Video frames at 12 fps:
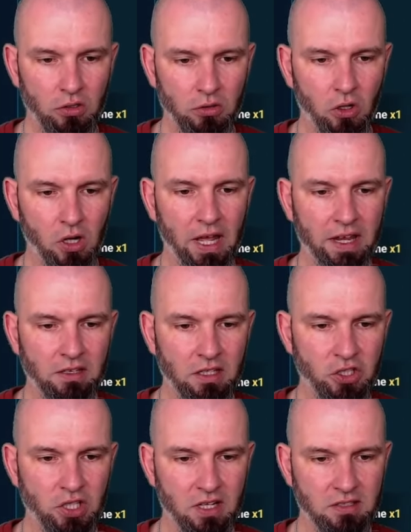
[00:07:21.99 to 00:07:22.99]
kolejne
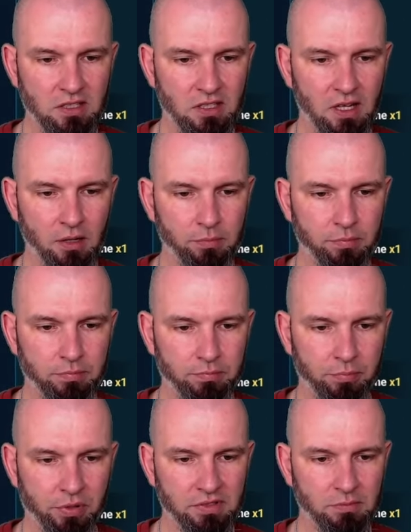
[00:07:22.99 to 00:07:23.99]
szanse na
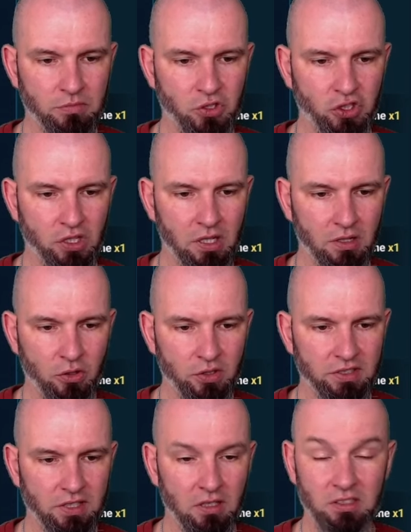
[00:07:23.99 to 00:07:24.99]
Prism
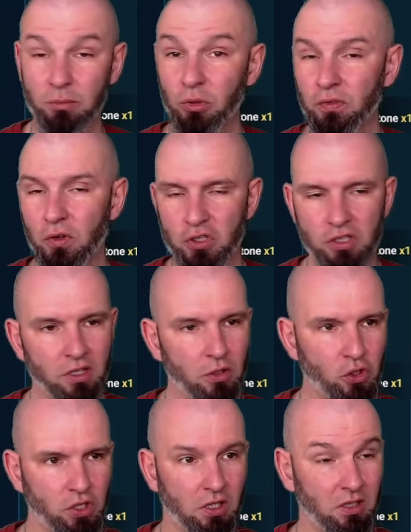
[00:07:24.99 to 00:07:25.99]
Crystal, żeby otworzyć jednego
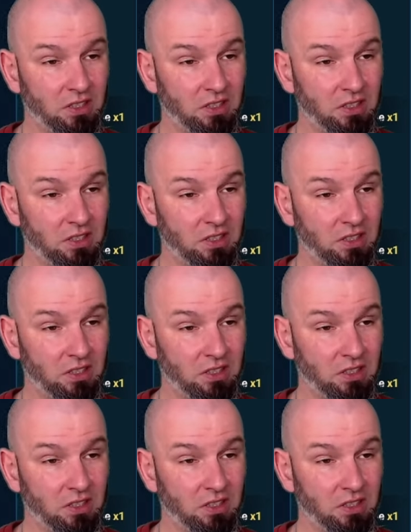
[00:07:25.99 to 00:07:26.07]
szarda.